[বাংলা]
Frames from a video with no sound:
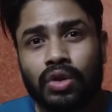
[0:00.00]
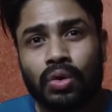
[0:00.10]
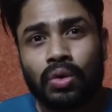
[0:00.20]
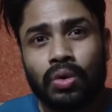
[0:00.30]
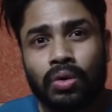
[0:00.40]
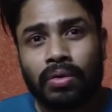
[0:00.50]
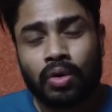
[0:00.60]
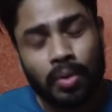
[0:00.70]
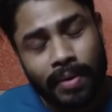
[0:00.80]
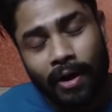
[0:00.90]
তো
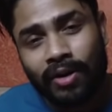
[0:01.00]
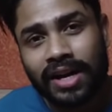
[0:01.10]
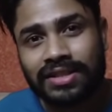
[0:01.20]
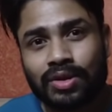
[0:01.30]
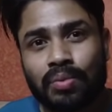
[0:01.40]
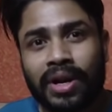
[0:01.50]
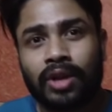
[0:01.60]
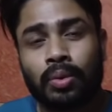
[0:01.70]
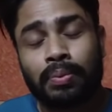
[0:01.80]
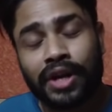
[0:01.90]
খুবই ভালো লাগছে তোমরা
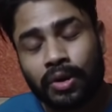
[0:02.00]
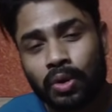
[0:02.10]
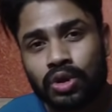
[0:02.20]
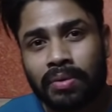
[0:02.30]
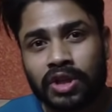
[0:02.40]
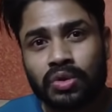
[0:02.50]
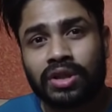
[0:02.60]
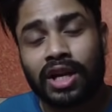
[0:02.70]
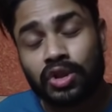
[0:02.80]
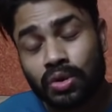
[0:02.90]
এত প্রে করেছো আমার জন্য
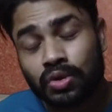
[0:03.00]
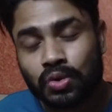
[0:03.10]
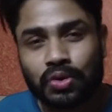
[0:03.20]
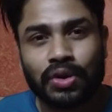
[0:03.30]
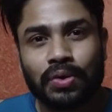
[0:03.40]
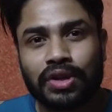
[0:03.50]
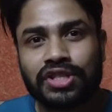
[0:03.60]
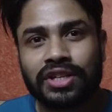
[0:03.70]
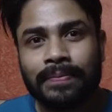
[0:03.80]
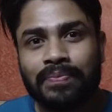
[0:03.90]
তার জন্য সুস্থ হয়ে উঠেছি